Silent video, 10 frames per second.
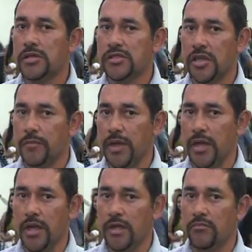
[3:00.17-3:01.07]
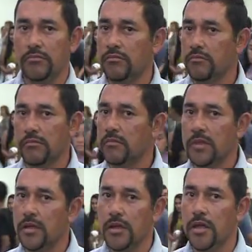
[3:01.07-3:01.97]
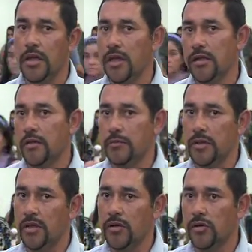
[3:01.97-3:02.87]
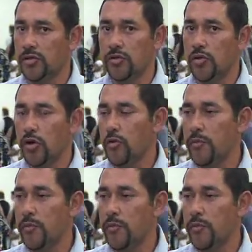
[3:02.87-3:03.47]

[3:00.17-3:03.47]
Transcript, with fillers: se me eh, obstruyó